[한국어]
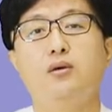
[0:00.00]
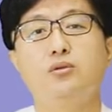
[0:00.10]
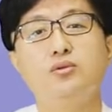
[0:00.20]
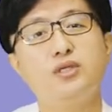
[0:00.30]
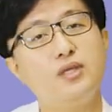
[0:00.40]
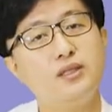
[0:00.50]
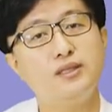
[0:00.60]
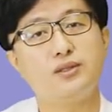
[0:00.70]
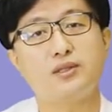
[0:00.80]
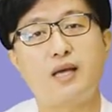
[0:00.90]
어, 또
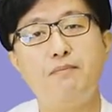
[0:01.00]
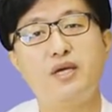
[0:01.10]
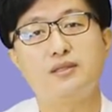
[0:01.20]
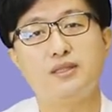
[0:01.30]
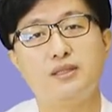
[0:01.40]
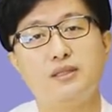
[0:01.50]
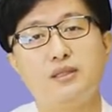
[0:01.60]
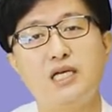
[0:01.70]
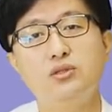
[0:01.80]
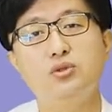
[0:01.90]
췌장은 단백질,
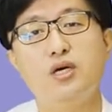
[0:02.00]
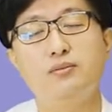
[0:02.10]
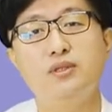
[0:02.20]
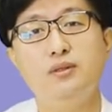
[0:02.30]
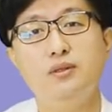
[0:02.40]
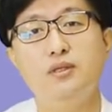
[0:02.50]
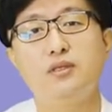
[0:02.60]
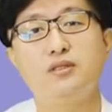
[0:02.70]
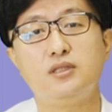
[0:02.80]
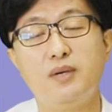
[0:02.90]
탄수화물,
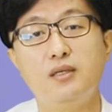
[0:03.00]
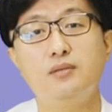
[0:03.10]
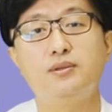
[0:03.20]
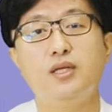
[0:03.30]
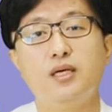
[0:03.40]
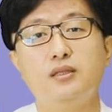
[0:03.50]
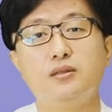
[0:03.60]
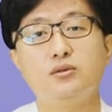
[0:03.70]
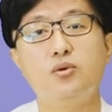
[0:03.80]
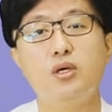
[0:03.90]
지방을 분해하는
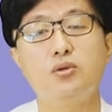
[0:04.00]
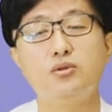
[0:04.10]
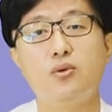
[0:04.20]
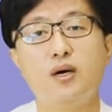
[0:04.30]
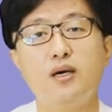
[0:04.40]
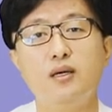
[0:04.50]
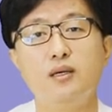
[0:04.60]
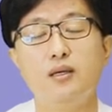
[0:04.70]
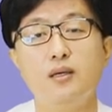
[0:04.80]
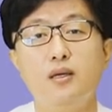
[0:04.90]
소화 효소와
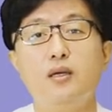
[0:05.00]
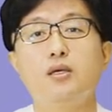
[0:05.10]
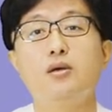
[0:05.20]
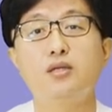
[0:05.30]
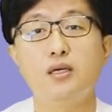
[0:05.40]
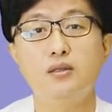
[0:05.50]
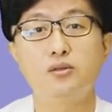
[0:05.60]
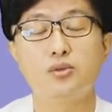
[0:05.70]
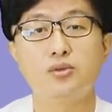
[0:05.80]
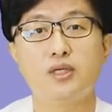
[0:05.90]

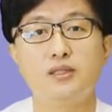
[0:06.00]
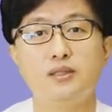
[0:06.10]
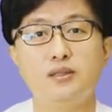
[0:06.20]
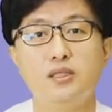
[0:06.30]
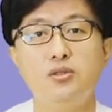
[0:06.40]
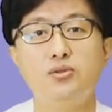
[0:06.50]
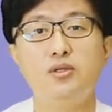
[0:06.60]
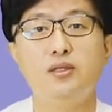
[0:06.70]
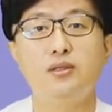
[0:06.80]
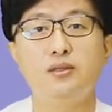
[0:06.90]
혈당을 조절하는
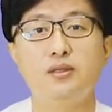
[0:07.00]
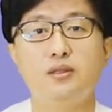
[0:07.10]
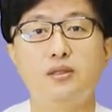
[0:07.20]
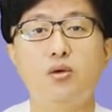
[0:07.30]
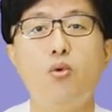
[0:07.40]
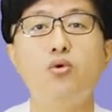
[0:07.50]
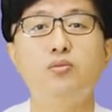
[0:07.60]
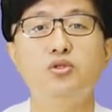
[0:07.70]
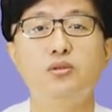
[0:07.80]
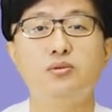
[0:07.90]
인슐린 등을
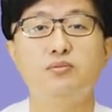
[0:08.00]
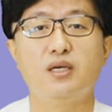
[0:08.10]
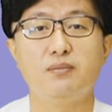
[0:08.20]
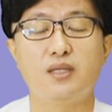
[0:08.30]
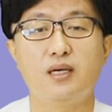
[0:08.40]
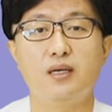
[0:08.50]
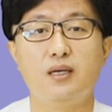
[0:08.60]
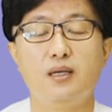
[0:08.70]
호르몬을 분비합니다.